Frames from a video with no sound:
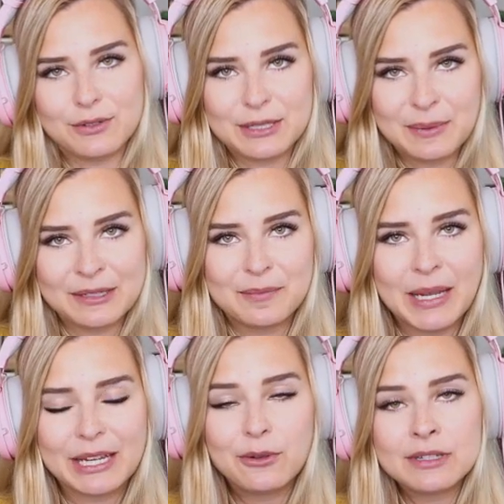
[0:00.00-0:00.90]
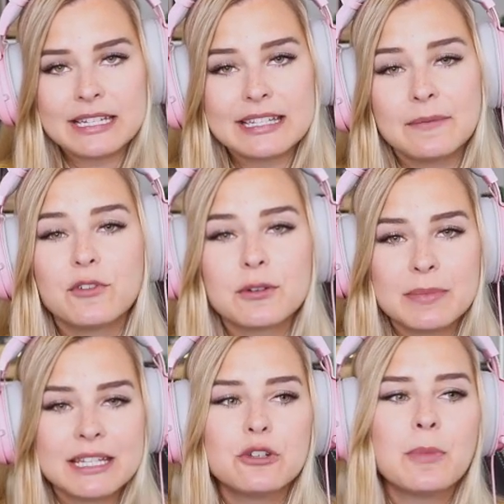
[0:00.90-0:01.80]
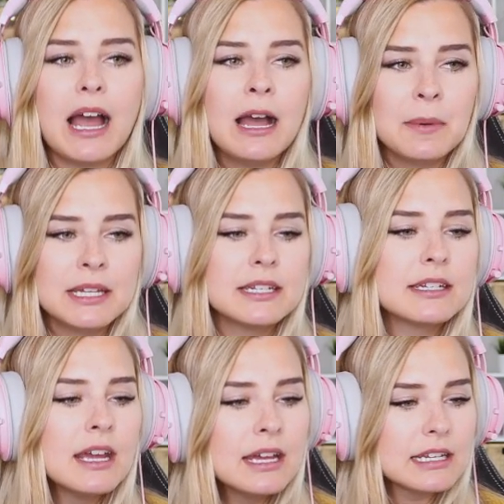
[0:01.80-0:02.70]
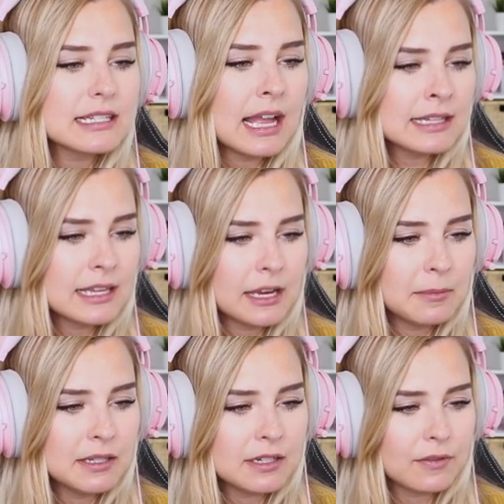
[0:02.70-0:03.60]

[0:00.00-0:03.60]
Also, das Periodensystem wurde ein bisschen überarbeitet. Das Anzeigebild